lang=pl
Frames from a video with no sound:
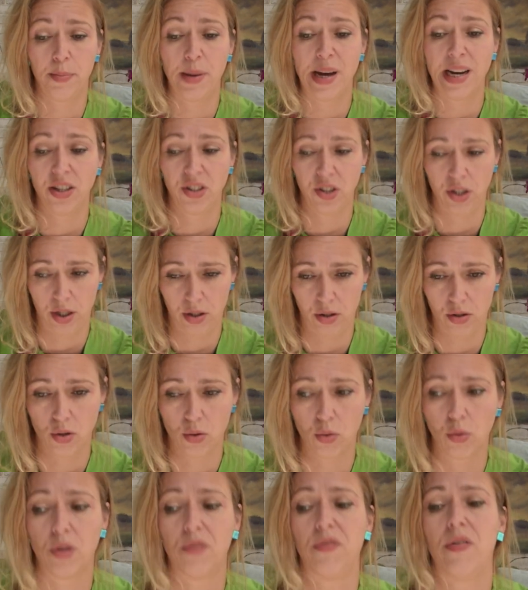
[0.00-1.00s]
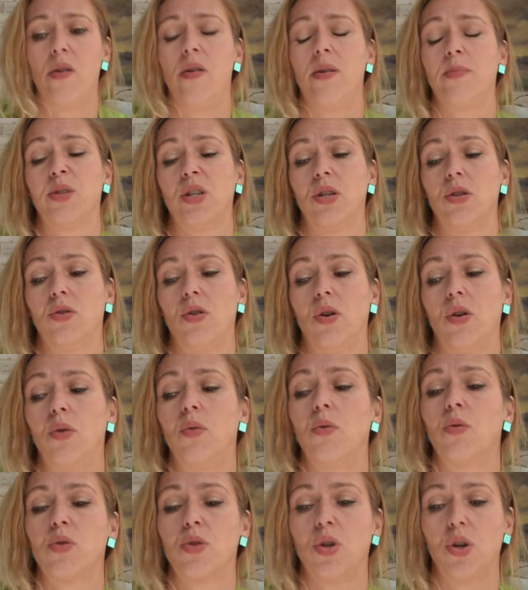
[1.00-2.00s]
bardziej dyskutowałam z
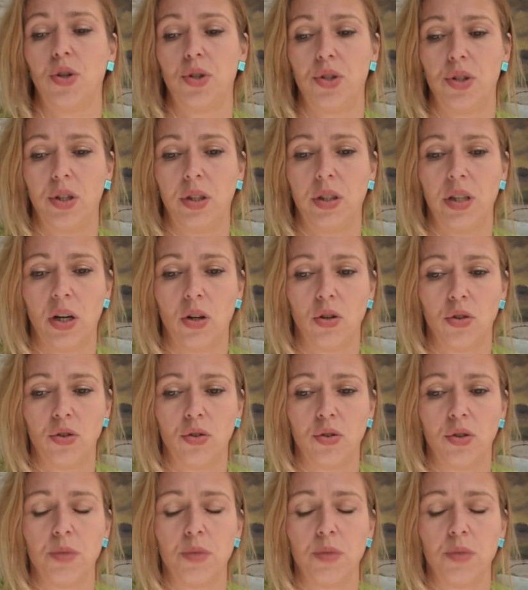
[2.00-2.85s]
historią ludzkości i tego,